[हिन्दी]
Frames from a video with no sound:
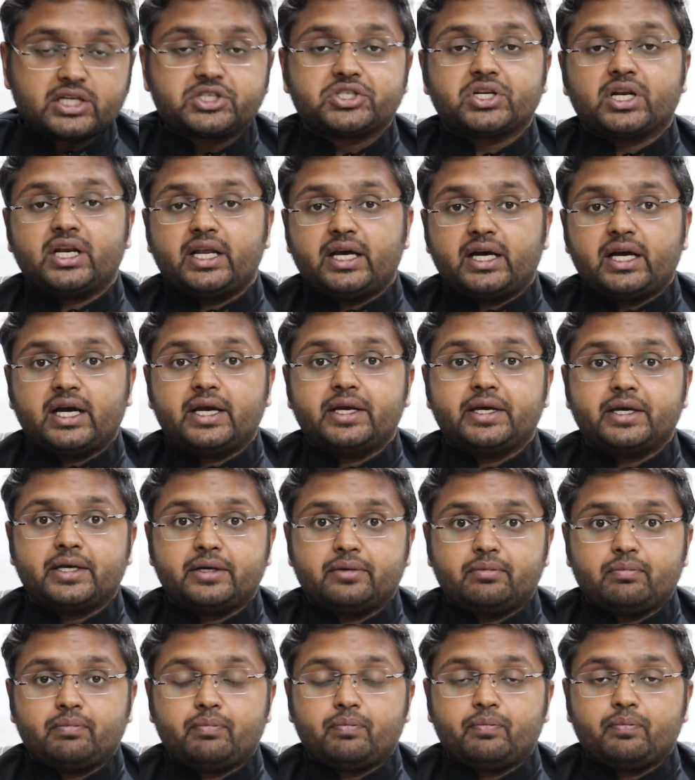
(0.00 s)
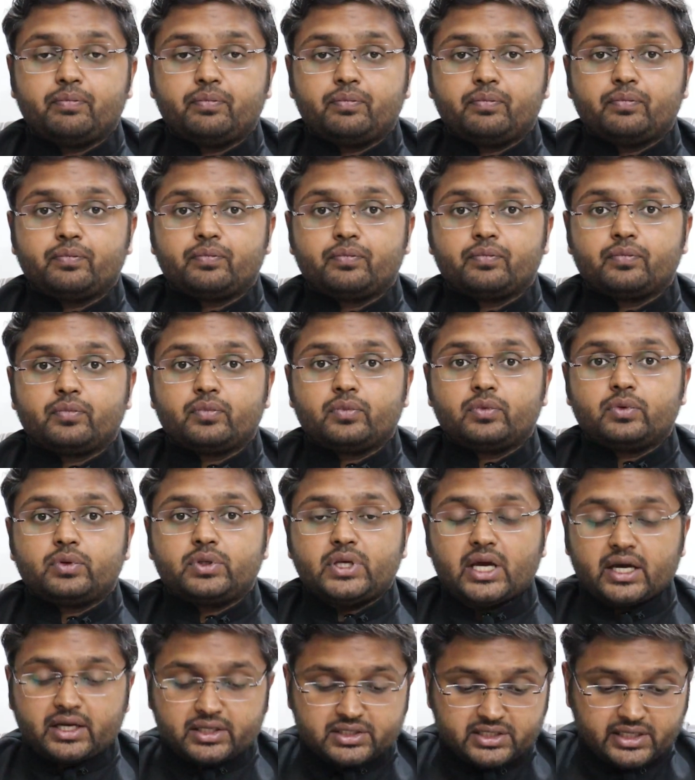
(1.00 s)
यार चले गए हैं
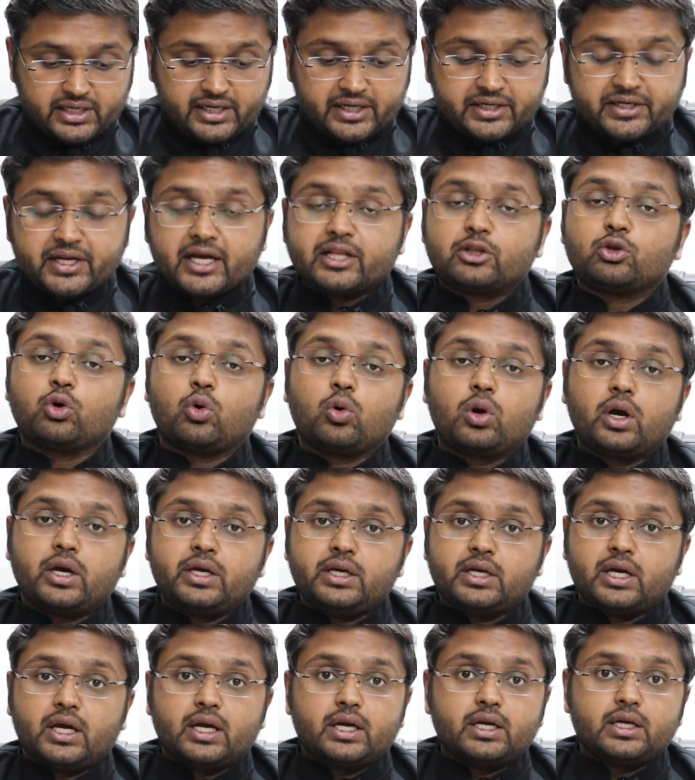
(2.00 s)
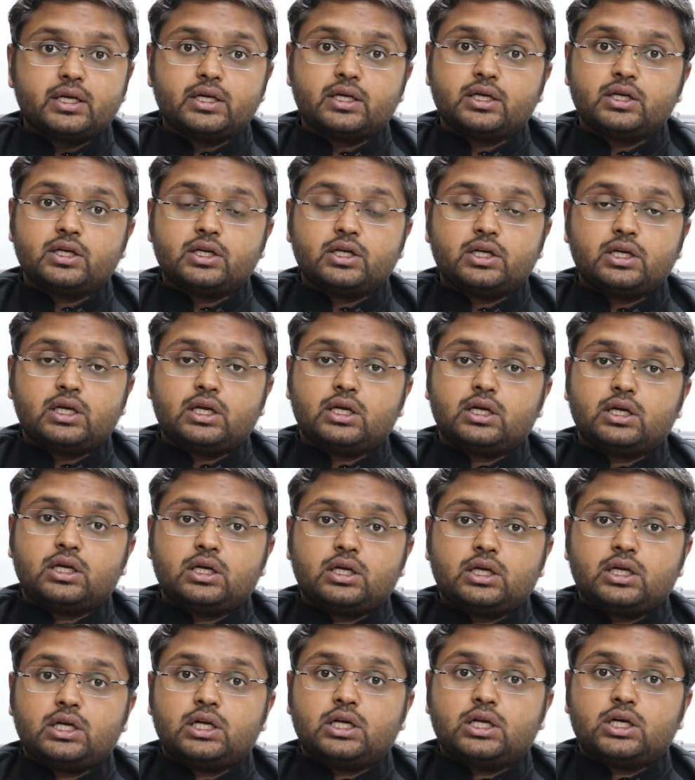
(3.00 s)
या किसी की डेथ हो गई है
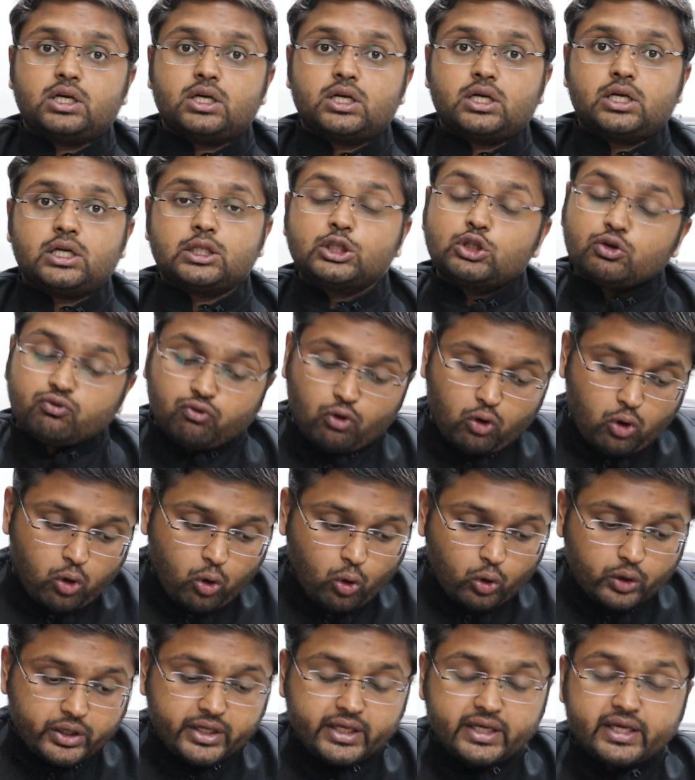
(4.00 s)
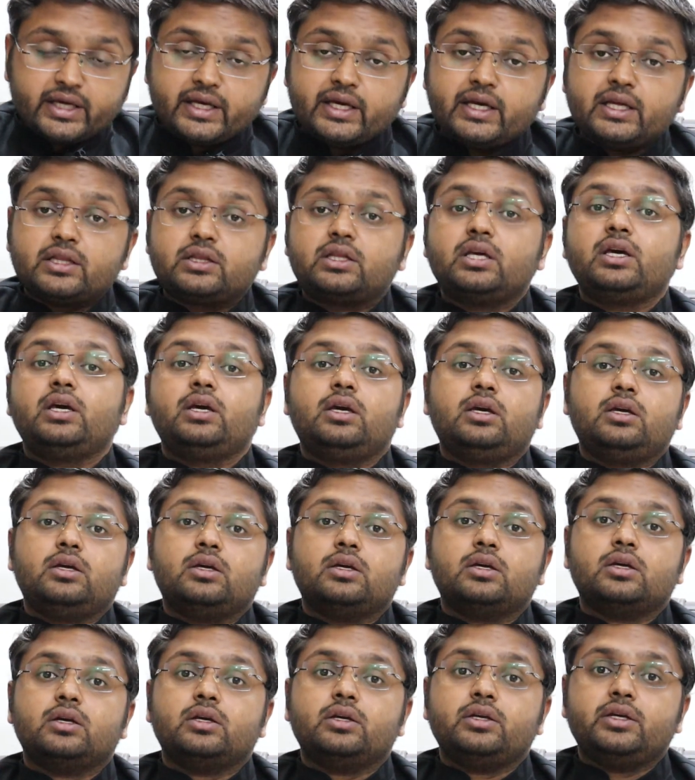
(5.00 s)
तो वो होनी ही थी
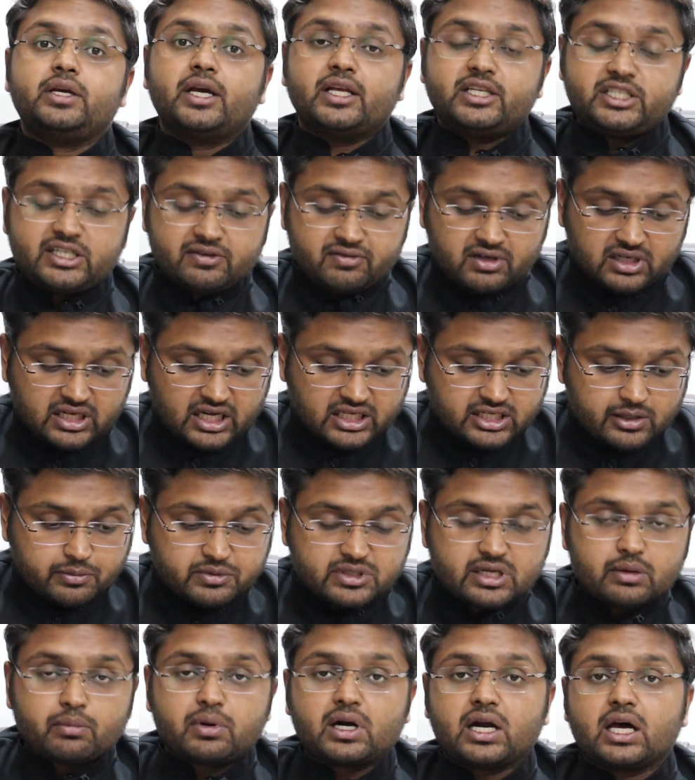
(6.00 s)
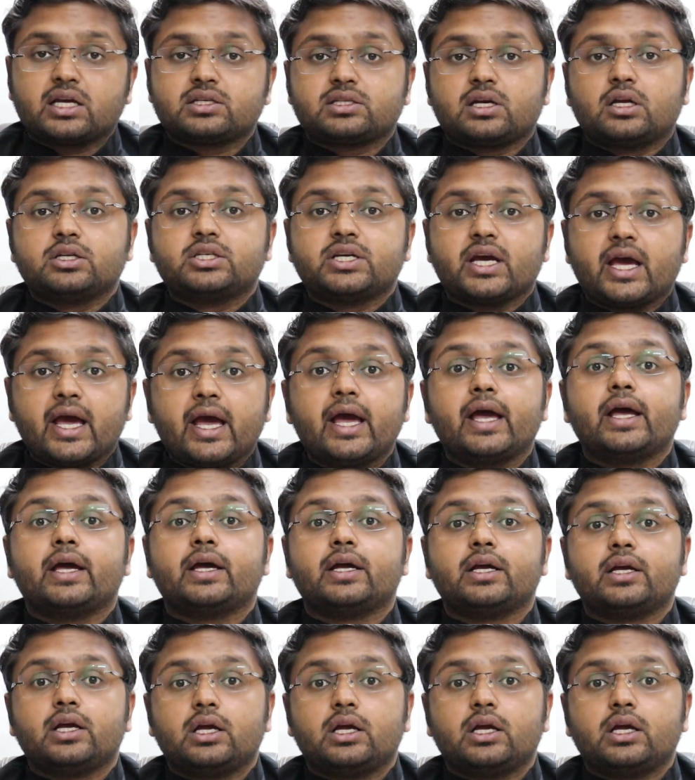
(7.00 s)
ये जीवन का सबसे बड़ा सच है